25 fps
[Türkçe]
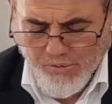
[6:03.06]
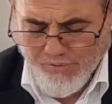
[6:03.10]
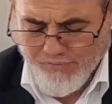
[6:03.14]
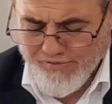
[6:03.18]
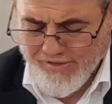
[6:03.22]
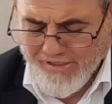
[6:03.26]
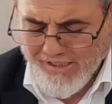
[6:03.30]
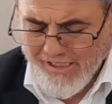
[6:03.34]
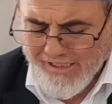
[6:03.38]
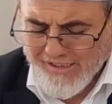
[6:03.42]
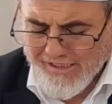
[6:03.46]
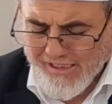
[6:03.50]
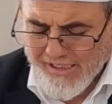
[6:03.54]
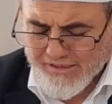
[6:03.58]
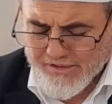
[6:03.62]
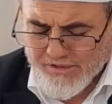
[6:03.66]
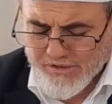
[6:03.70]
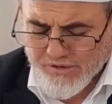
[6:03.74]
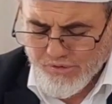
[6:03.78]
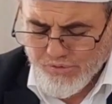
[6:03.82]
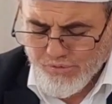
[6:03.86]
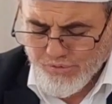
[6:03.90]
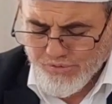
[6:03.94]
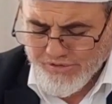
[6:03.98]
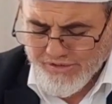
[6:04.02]
Ve fil
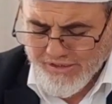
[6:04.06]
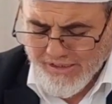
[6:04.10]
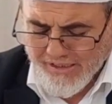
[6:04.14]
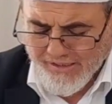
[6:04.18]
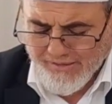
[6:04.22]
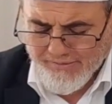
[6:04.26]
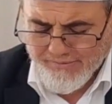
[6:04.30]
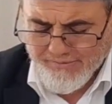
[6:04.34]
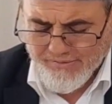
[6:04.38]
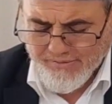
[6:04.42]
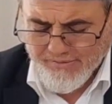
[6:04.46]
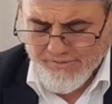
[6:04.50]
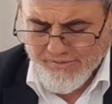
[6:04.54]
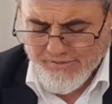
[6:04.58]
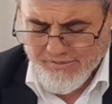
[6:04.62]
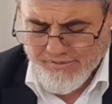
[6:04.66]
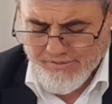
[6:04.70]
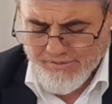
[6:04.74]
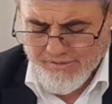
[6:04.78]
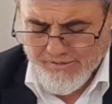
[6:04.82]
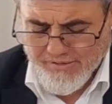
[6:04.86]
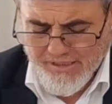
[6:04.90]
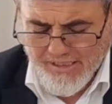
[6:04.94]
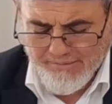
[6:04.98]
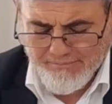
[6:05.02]
hayatı dünya
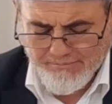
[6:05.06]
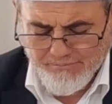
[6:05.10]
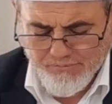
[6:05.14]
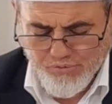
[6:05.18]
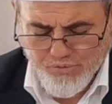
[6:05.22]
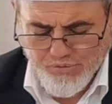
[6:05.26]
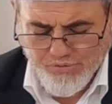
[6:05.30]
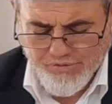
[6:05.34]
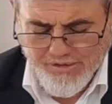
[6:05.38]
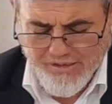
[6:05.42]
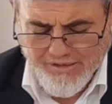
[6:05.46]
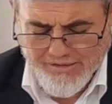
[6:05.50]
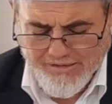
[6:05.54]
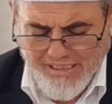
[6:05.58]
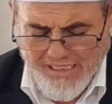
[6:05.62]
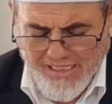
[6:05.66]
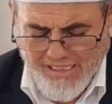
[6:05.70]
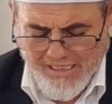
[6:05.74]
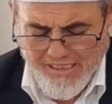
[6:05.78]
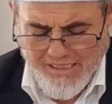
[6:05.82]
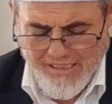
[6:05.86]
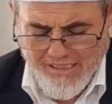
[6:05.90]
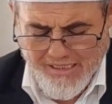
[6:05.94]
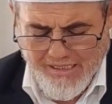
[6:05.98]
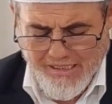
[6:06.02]
hem
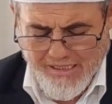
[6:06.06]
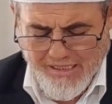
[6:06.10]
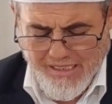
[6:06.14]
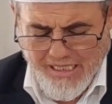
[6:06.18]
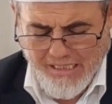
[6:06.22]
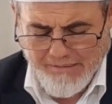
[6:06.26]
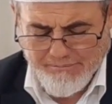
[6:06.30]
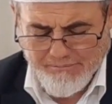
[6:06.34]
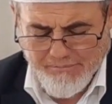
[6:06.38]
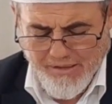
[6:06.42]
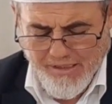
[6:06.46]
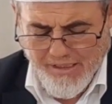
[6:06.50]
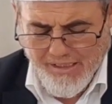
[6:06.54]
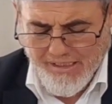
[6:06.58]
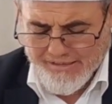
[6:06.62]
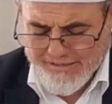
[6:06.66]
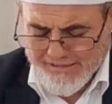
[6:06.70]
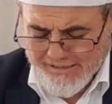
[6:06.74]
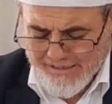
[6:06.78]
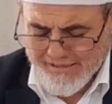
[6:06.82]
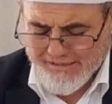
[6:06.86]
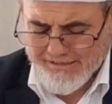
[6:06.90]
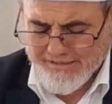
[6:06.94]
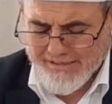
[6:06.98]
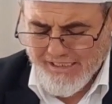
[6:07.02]
dünyada hem
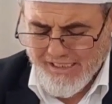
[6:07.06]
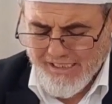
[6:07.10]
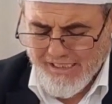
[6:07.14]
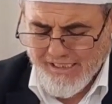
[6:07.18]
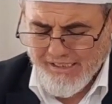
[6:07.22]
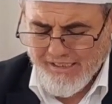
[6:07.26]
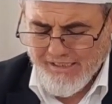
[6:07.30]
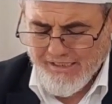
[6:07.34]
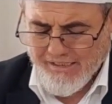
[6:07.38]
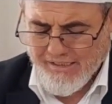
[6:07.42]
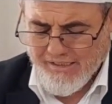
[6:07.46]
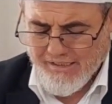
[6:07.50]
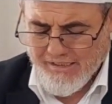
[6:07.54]
ahirette